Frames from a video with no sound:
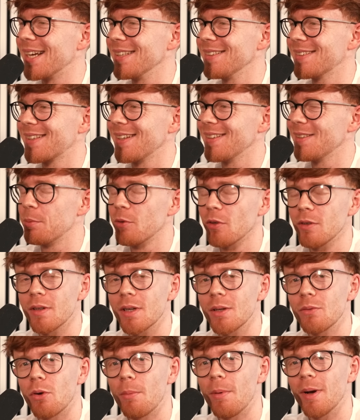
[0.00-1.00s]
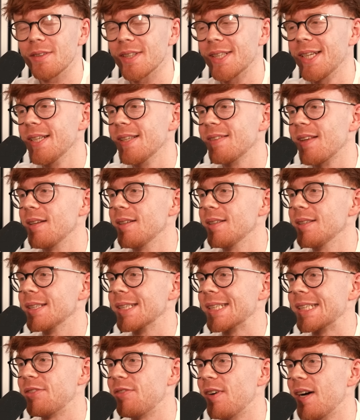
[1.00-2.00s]
ganz, ganz besonderen Format. Ihr kennt es alle,
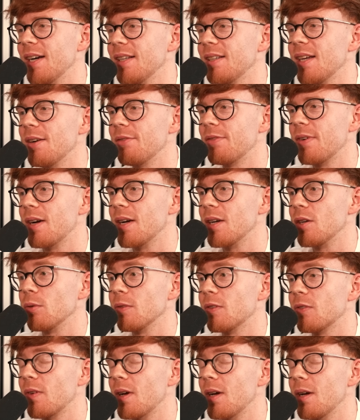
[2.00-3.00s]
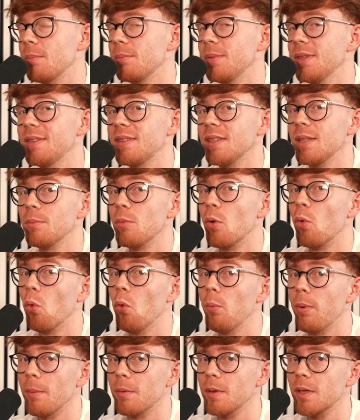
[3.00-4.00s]
Qual der Wahl. Und zwar mit dem
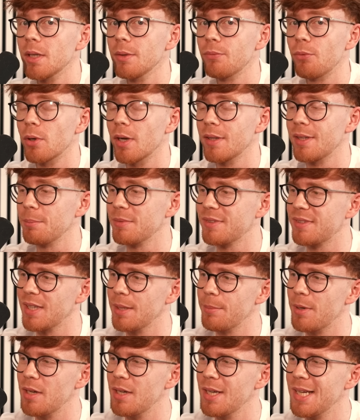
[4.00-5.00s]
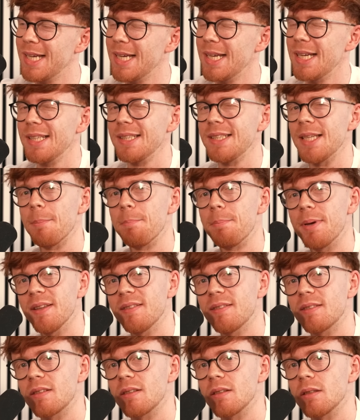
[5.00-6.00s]
Oberbegriff oder dem Thema der
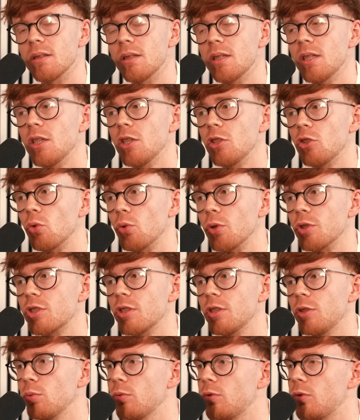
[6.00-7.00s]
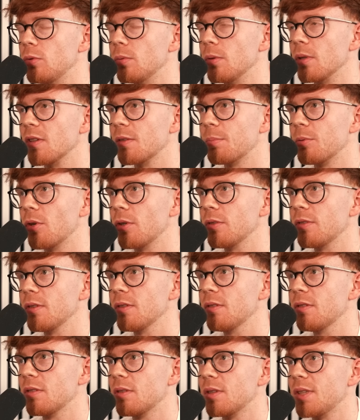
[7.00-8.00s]
beste deutsche YouTuber. Das
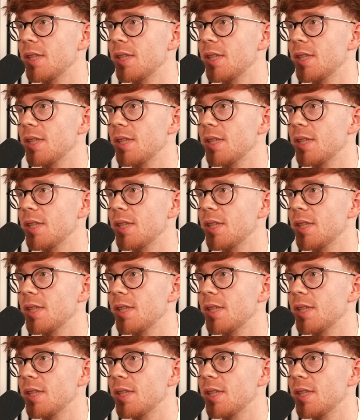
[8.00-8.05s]
bedeutet,